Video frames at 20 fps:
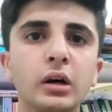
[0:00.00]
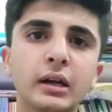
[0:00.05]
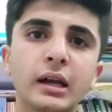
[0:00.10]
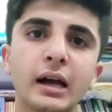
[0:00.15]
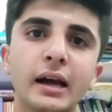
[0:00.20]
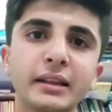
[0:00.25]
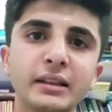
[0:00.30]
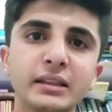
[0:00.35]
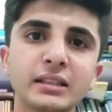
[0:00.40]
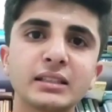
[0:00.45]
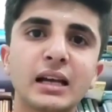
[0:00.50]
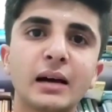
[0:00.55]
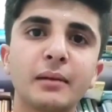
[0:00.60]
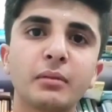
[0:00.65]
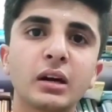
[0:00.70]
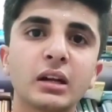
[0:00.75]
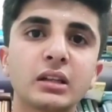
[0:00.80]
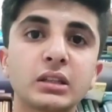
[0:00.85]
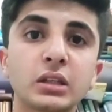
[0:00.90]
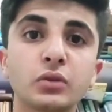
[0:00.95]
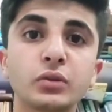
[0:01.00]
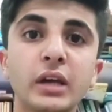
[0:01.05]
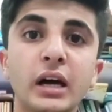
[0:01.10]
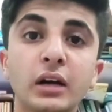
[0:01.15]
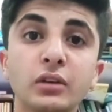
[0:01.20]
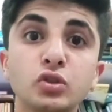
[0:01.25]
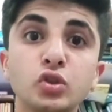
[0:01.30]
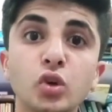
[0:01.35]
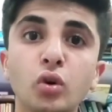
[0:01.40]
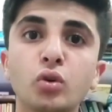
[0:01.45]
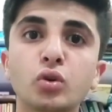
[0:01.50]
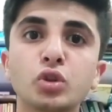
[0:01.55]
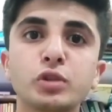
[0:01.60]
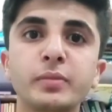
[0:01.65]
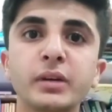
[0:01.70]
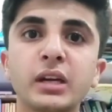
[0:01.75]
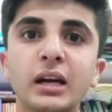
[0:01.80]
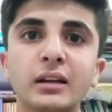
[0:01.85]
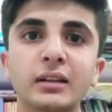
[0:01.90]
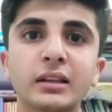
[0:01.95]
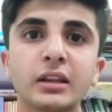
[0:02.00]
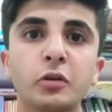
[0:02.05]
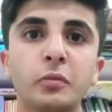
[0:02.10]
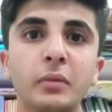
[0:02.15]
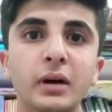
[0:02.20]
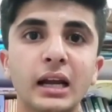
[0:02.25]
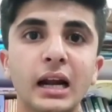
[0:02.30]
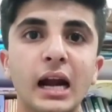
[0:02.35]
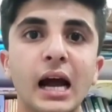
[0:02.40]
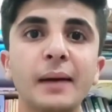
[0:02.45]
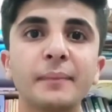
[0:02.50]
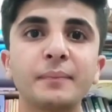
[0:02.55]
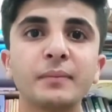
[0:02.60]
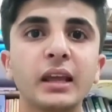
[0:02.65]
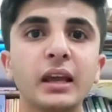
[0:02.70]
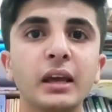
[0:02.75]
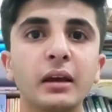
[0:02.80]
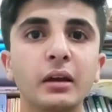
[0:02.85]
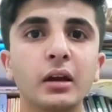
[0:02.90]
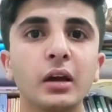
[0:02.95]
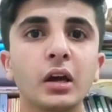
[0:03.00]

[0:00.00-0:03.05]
का इंतज़ाम करते हो या जो कुछ भी करते हो मगर आपने